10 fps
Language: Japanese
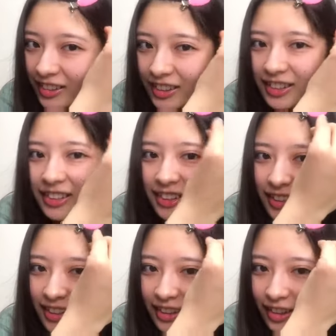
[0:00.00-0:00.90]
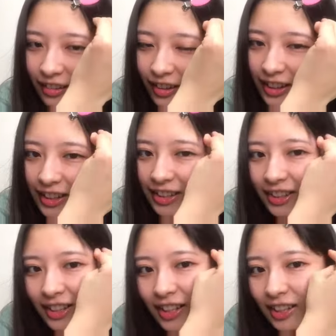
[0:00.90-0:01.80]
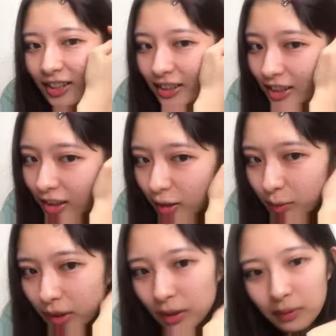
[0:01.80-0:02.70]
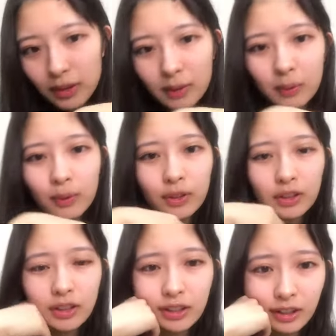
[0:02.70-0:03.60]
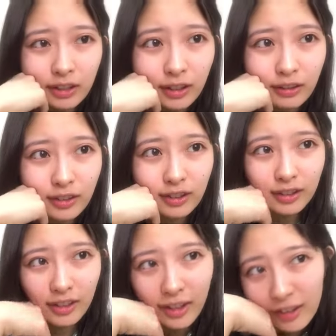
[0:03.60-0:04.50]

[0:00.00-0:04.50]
嬉しい、かわいいですね。だって最近村山チームフォーで好きになった人でしたって。